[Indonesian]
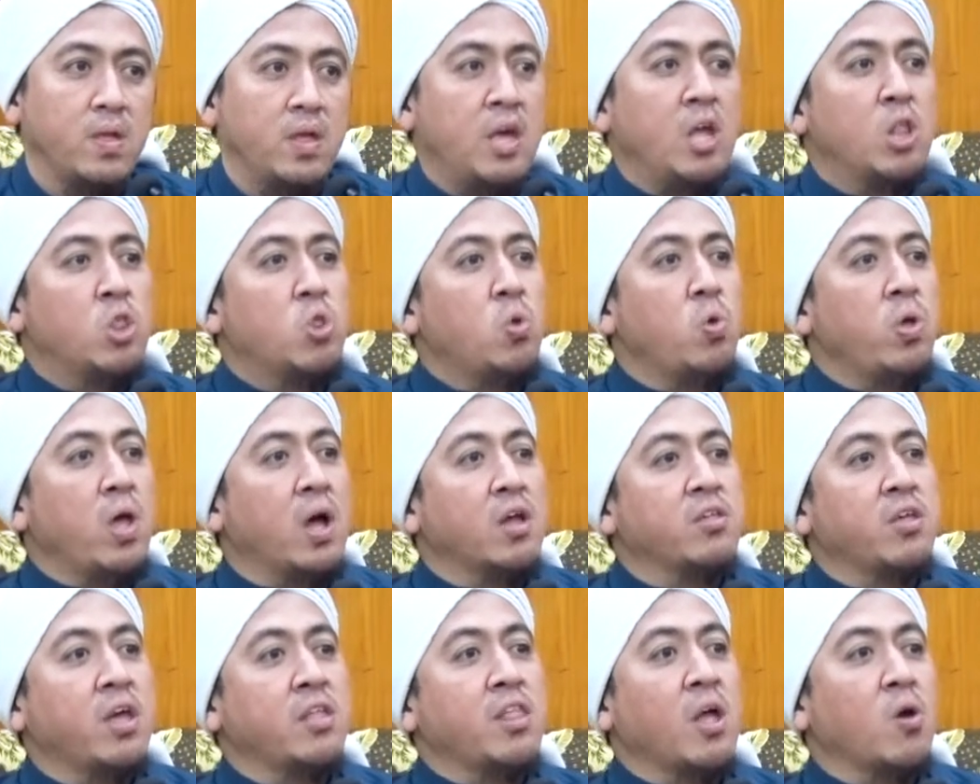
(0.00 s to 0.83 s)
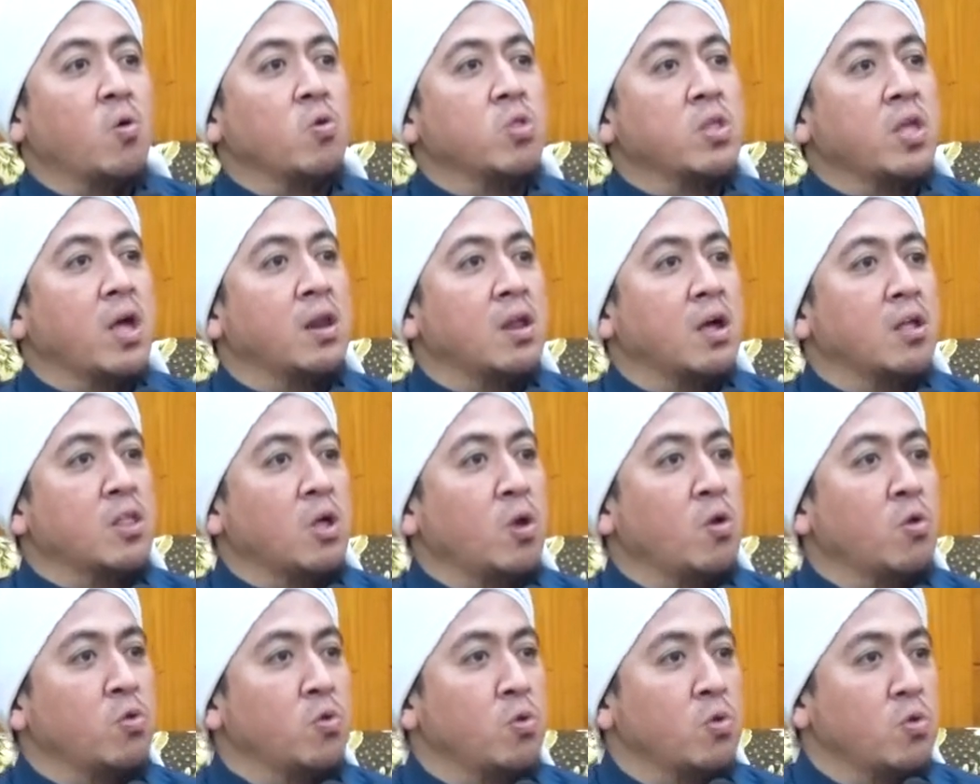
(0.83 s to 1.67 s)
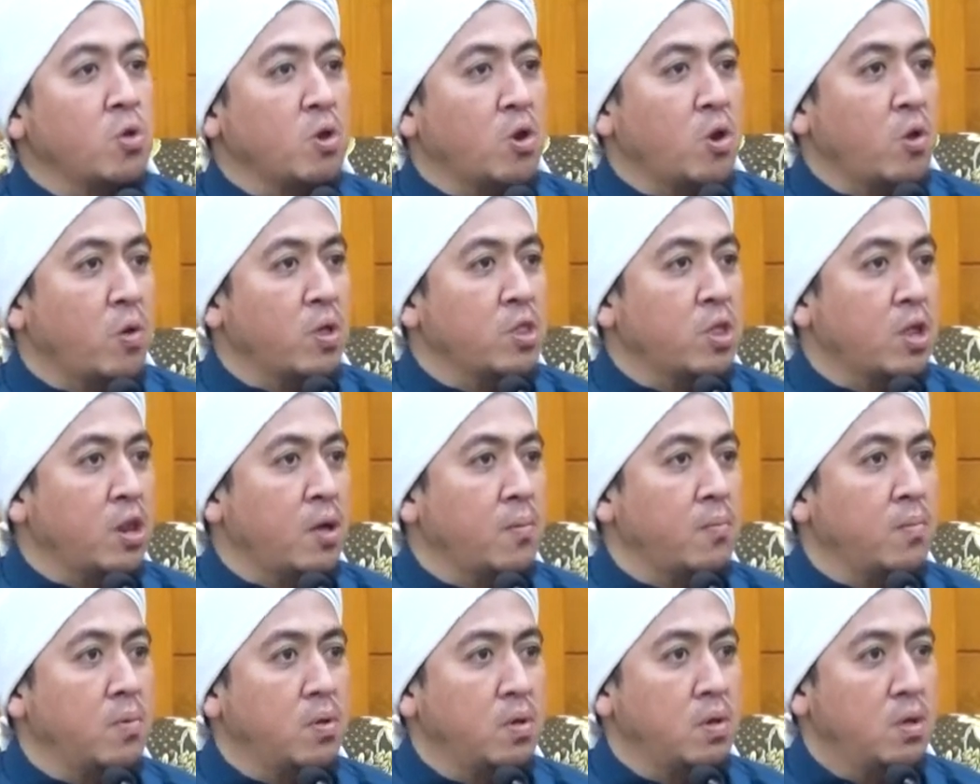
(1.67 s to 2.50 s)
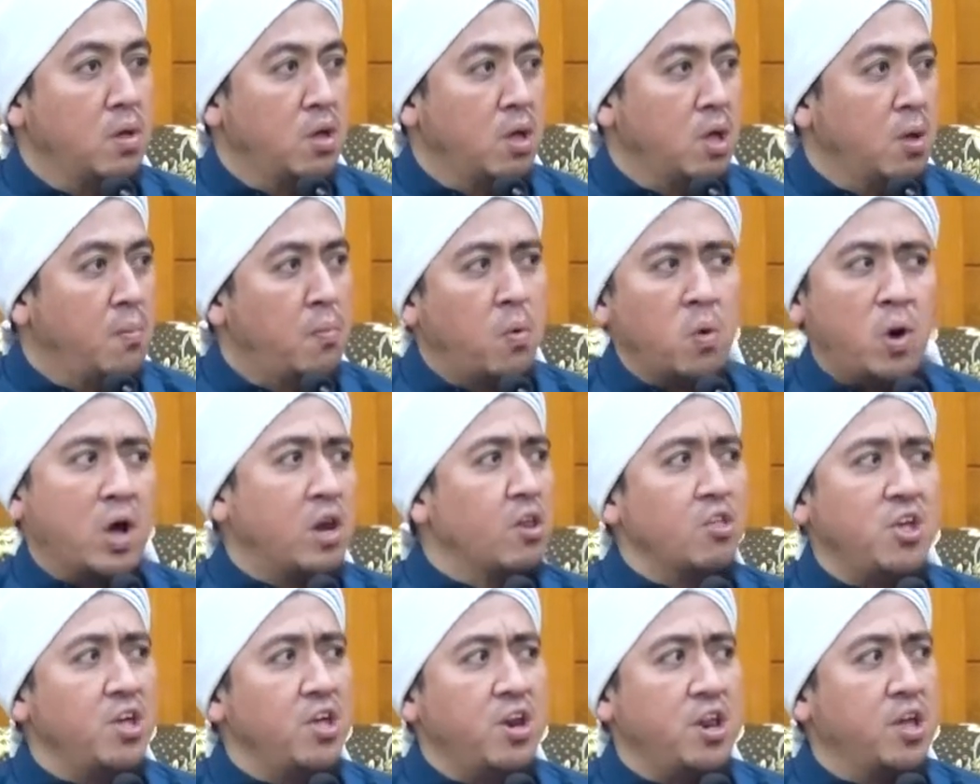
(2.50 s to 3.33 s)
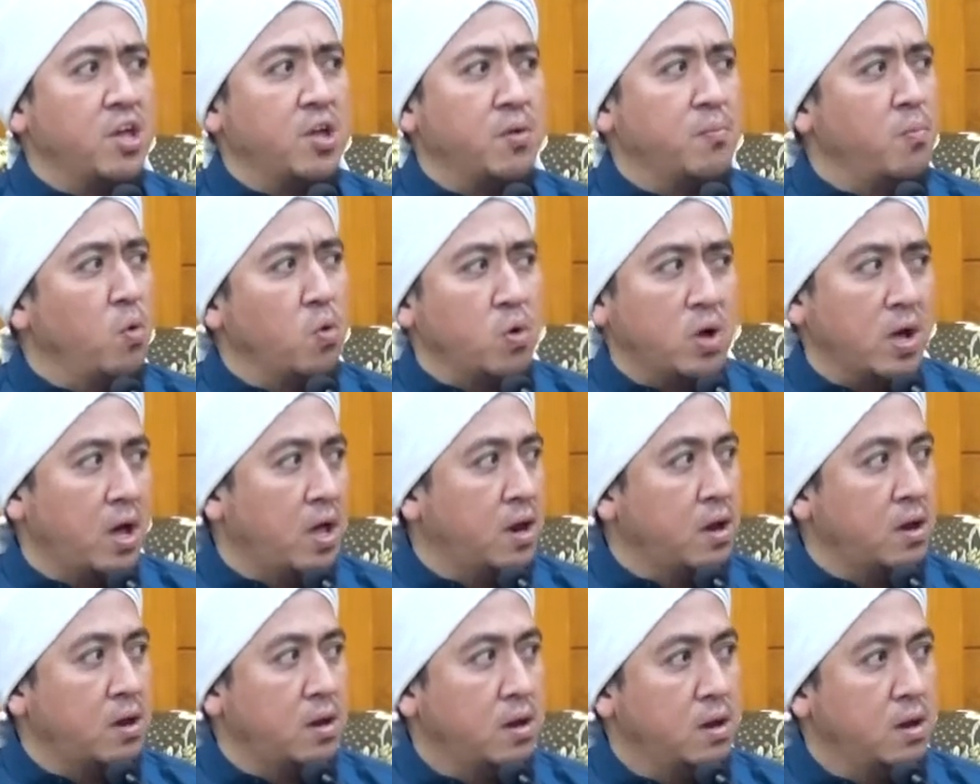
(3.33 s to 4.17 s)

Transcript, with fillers: Itu yang saya takutkan kata Rasulullah SAW Bukan syirik, bukan